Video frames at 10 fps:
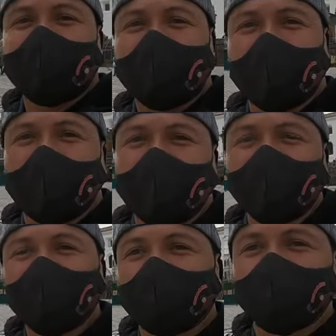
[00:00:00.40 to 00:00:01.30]
de
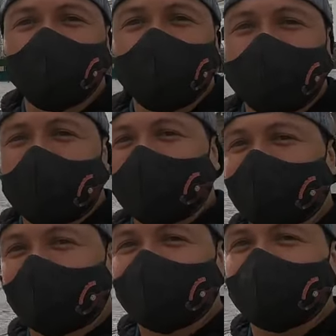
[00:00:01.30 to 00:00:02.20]
YouTube, a
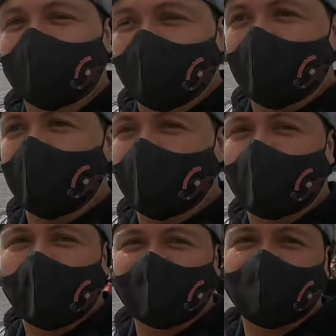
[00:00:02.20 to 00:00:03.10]
tan solo
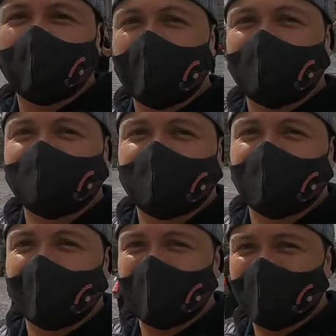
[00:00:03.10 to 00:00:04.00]
cuatro días de
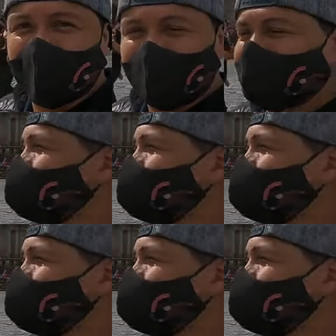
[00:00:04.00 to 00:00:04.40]
Navidad,